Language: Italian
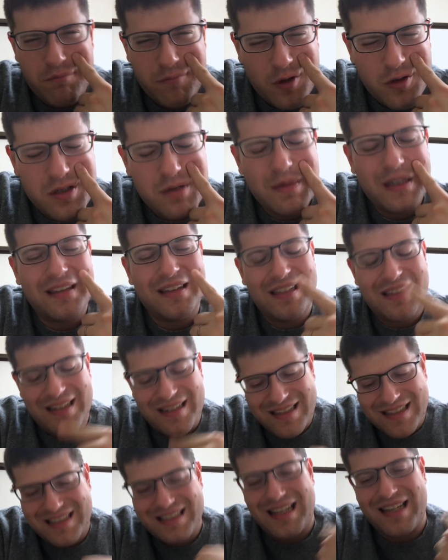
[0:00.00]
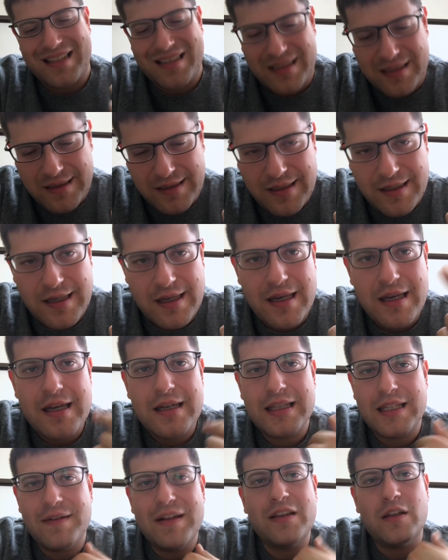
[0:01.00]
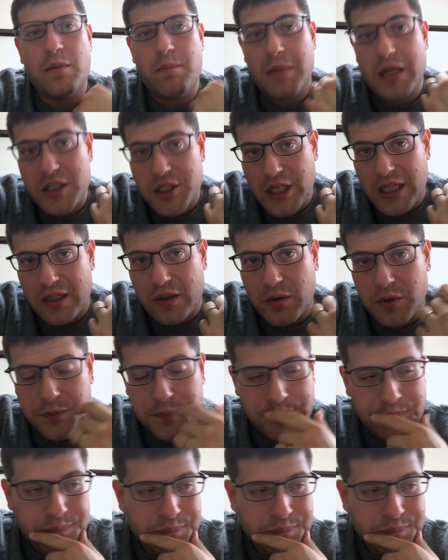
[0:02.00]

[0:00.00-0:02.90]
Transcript: ogni mattina razzarsi diventa un macello.